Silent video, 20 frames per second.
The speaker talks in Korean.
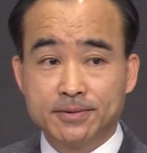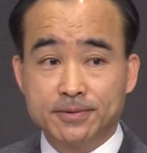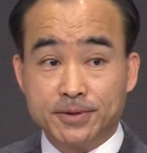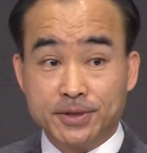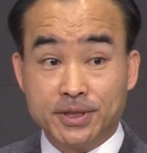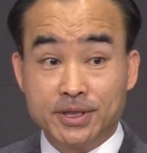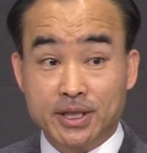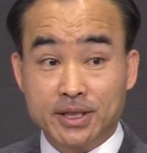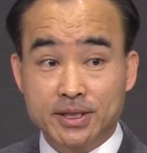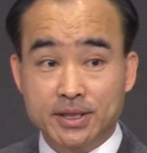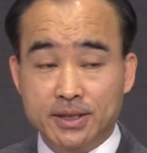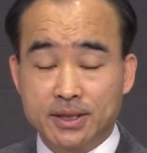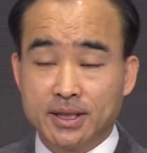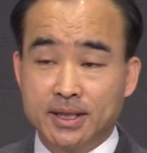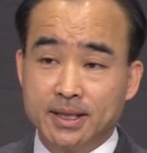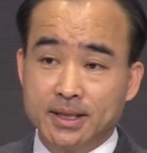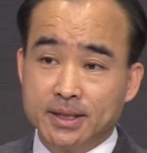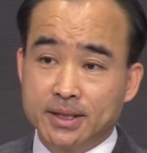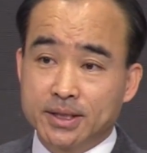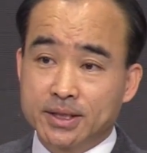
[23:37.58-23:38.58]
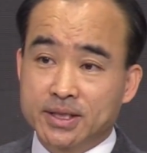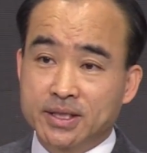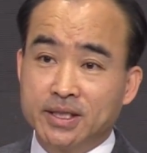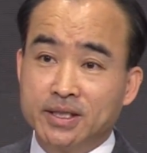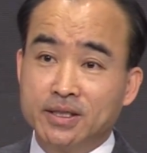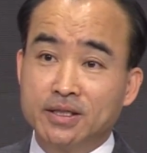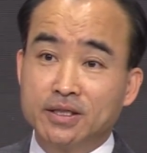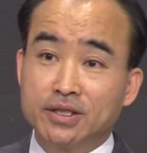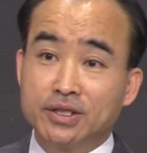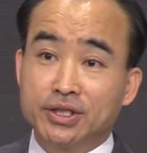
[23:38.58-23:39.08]
우리 자신.
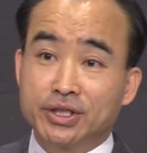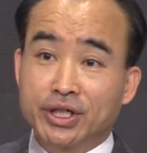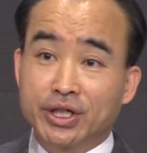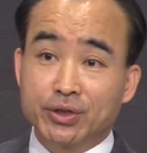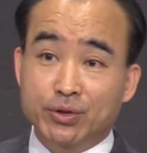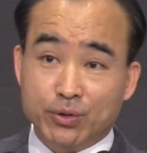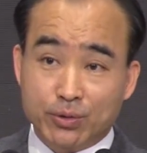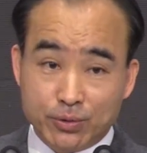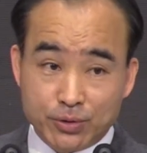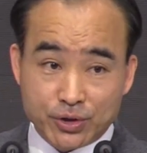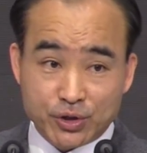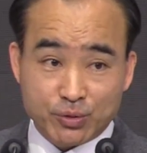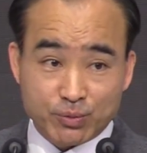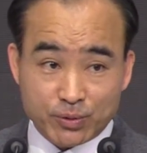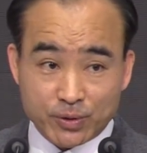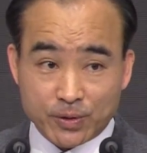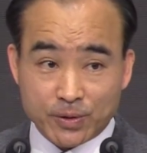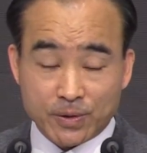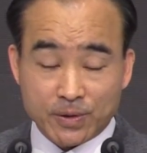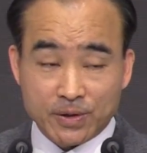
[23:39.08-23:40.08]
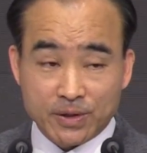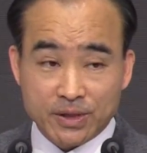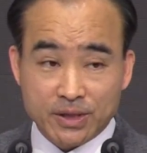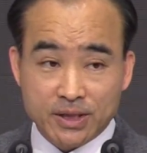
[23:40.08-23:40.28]
성령의 도우심으로